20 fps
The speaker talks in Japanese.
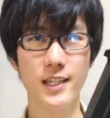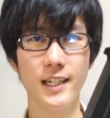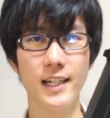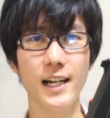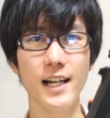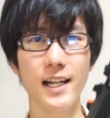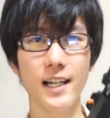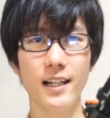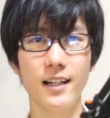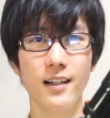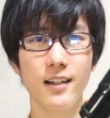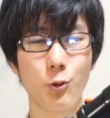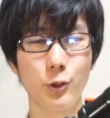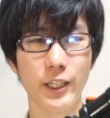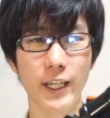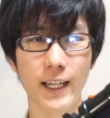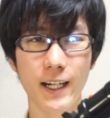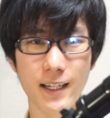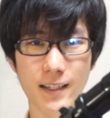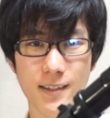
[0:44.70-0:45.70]
ちが固
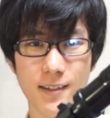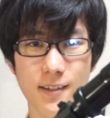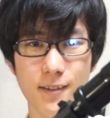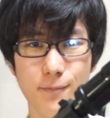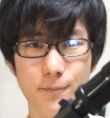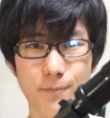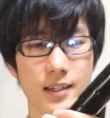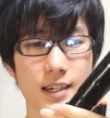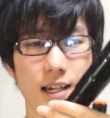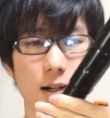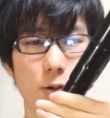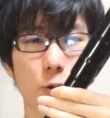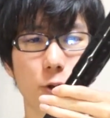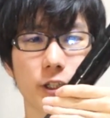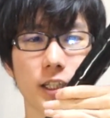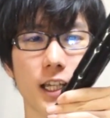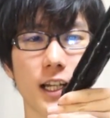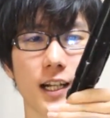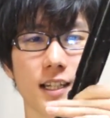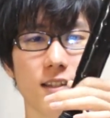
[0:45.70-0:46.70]
定ガス。じゃあ、固
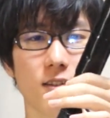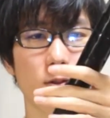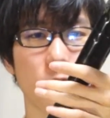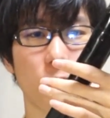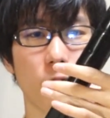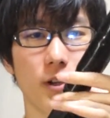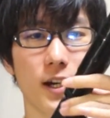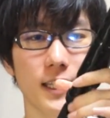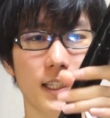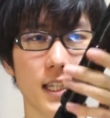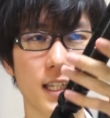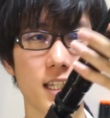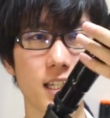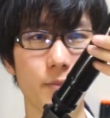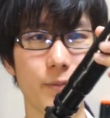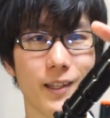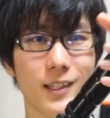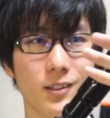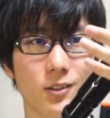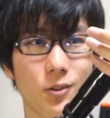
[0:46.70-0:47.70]
定ガスのこの
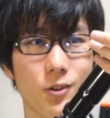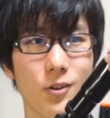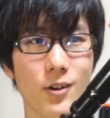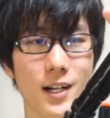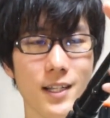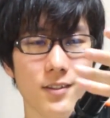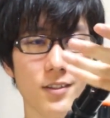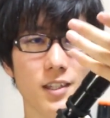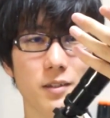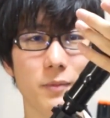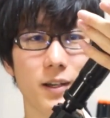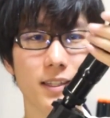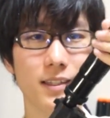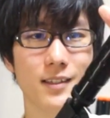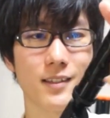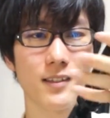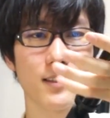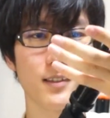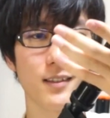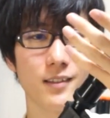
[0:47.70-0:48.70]
アタッチメントを外しま
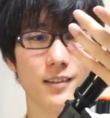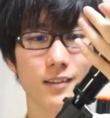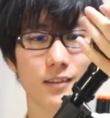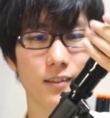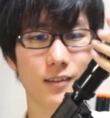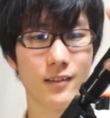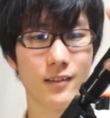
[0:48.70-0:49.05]
す。